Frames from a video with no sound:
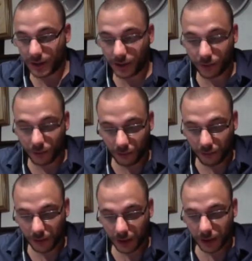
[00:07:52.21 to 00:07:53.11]
des clous
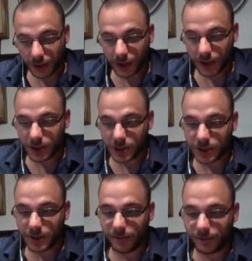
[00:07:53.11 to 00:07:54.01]
et
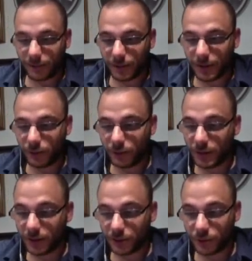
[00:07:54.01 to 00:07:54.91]
j'ai des feuilles
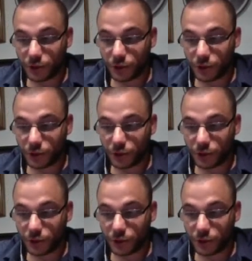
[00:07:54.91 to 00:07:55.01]
d'aluminium.